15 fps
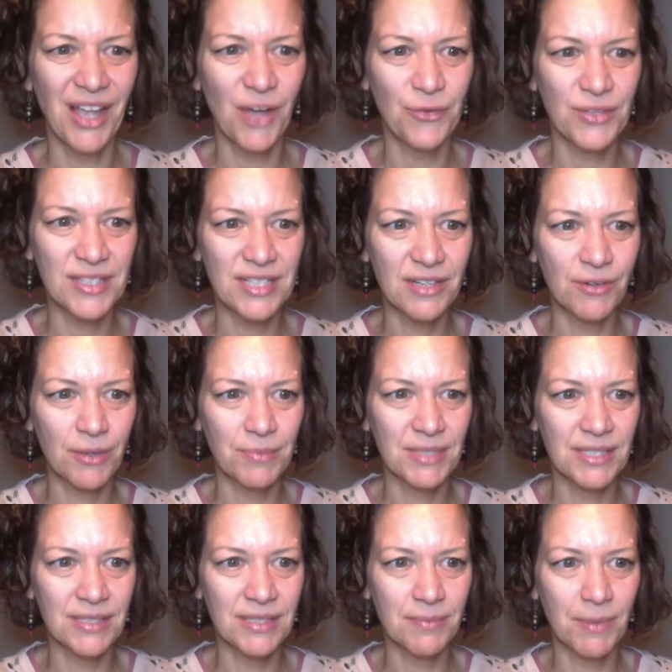Auf
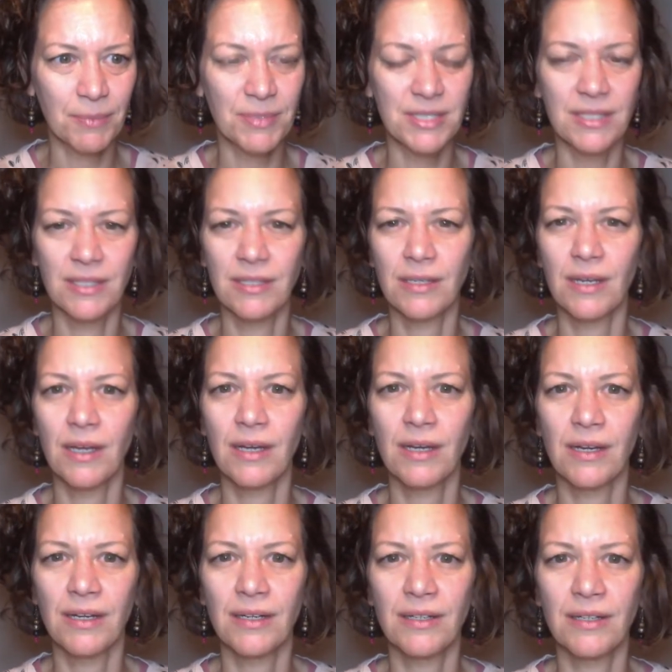Instagram ist es immer ein bisschen
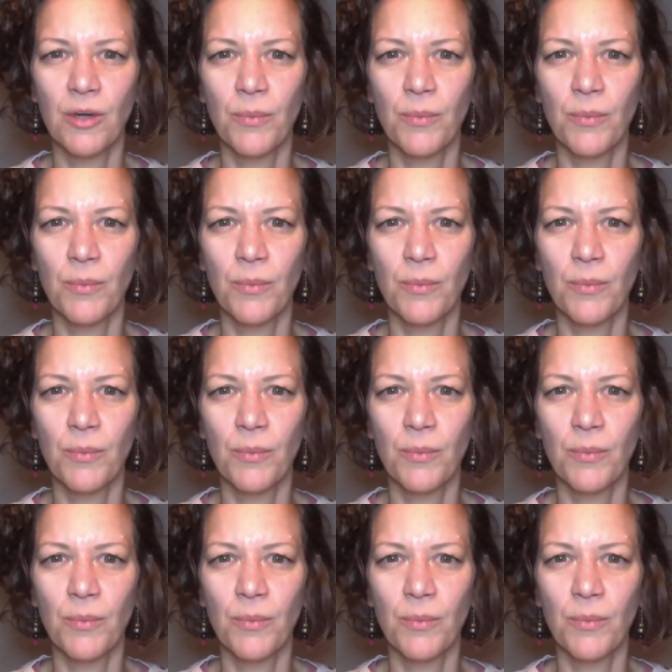äh,